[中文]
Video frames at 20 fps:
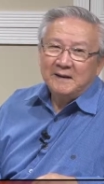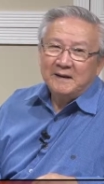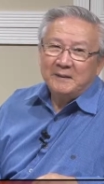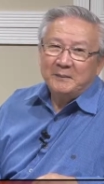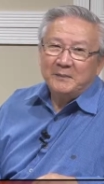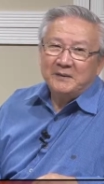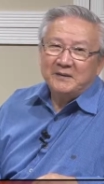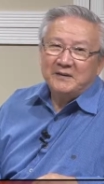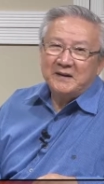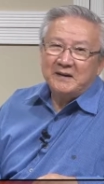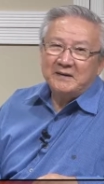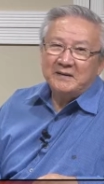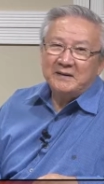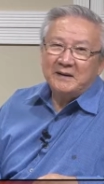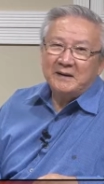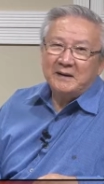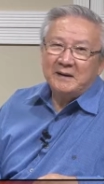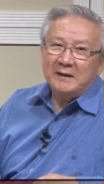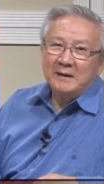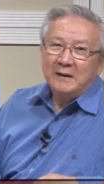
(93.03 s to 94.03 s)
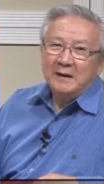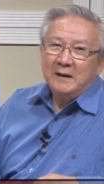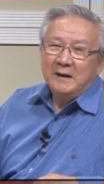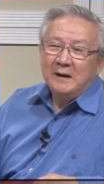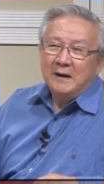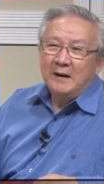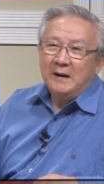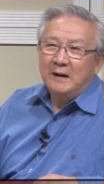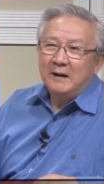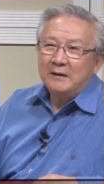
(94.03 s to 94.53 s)
那么在这个
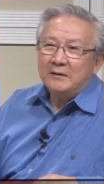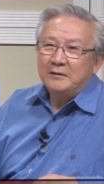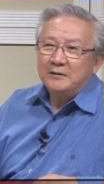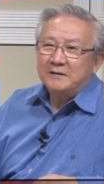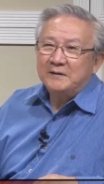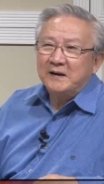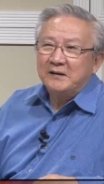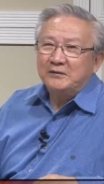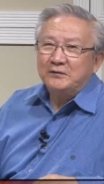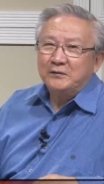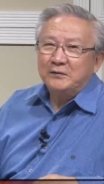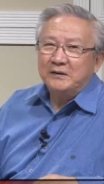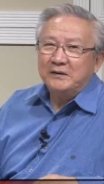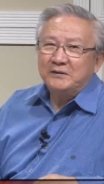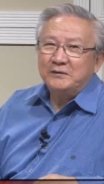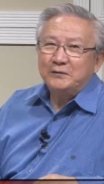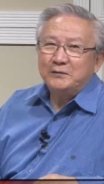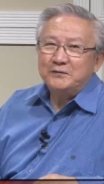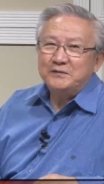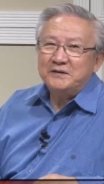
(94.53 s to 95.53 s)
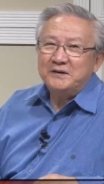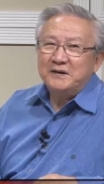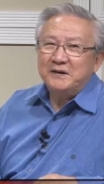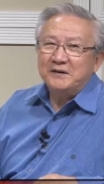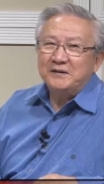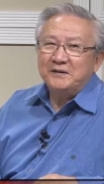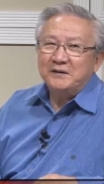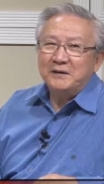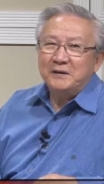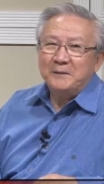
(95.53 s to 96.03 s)
呃，共产主义初期
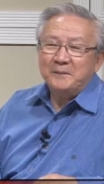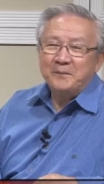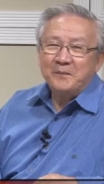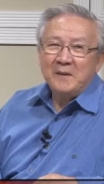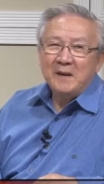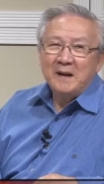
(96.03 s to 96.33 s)
的时候，